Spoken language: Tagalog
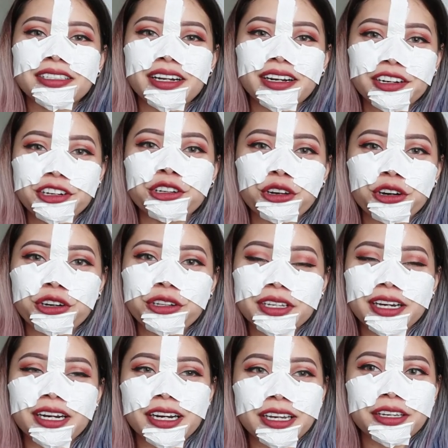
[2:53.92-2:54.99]
Sana nanood
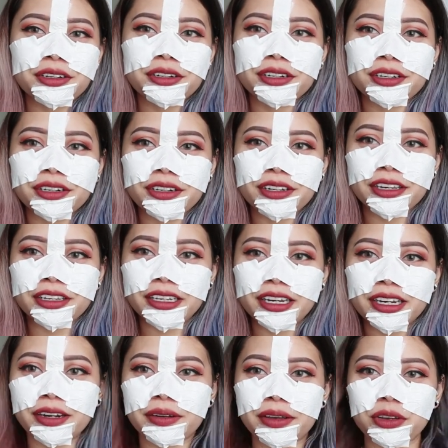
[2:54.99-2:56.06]
ka ngayon.
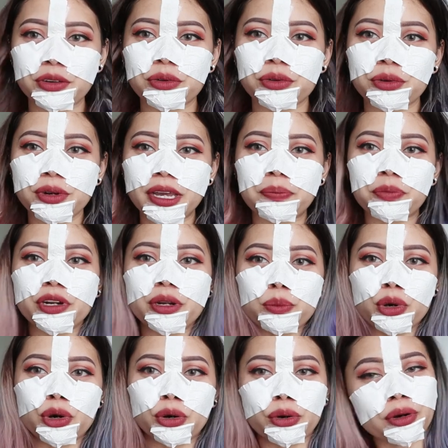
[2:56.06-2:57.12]
Ayan. Yung kulay po ng
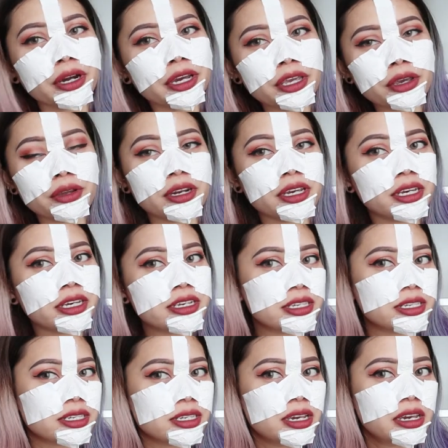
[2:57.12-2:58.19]
buhok ko ngayon
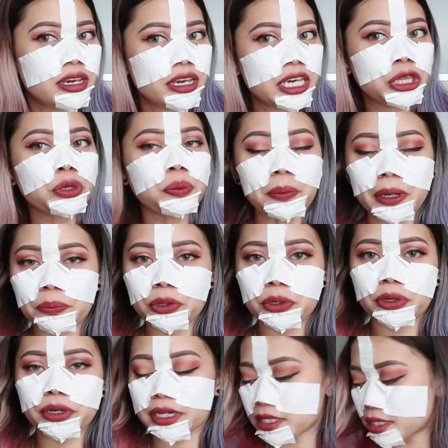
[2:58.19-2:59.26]
is ito pa
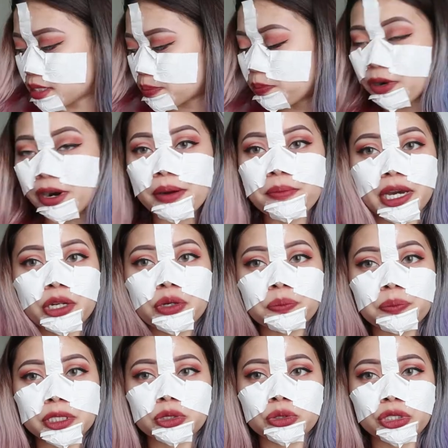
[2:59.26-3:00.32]
po is from ano
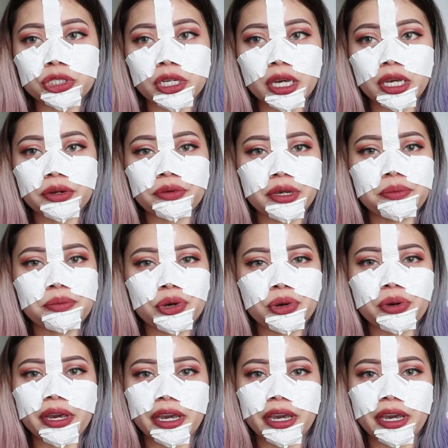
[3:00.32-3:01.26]
pa to siya eh, rainbow